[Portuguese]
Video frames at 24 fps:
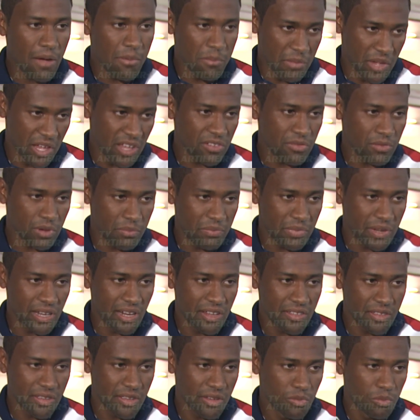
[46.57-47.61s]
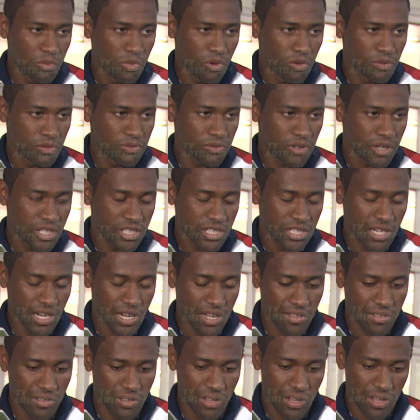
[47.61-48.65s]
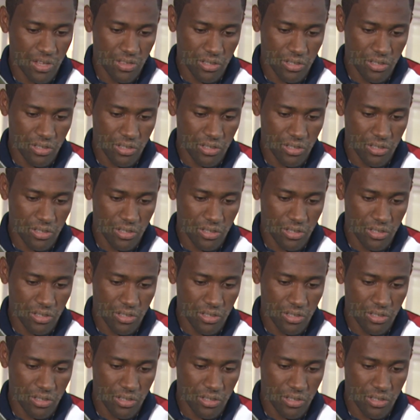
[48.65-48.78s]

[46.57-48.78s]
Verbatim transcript: mesmo a pena esse um ponto fora de casa, né?